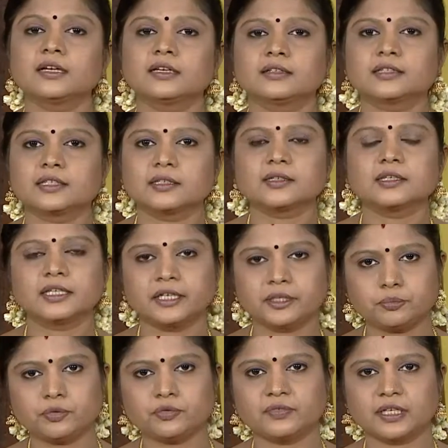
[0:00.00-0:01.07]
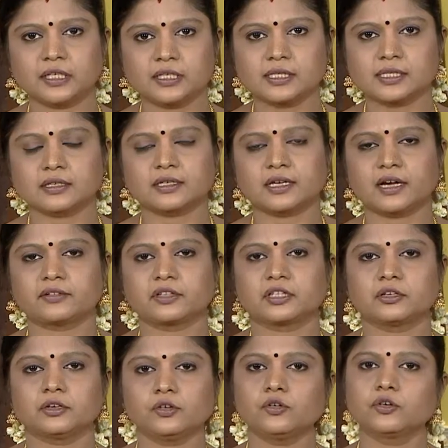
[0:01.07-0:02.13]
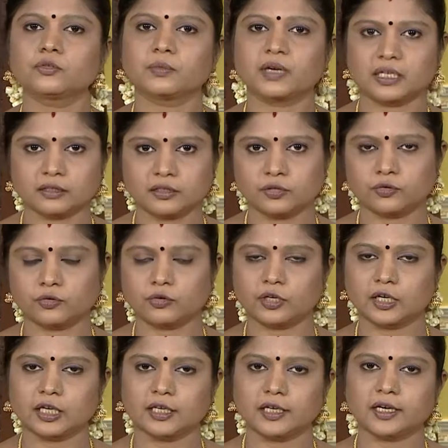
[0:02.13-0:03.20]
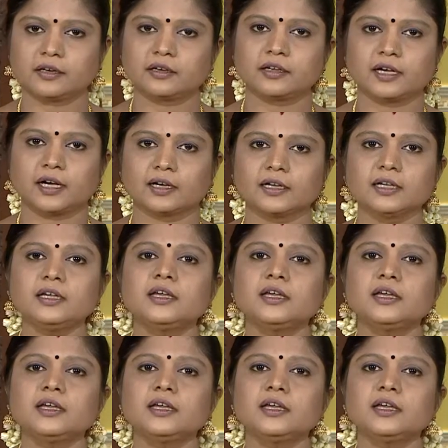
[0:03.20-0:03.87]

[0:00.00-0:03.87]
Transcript: இந்த இடுப்பு வலி சரியாவதற்கு ஒரு மருந்து கூறுங்கள்னு கேட்டிருக்காங்க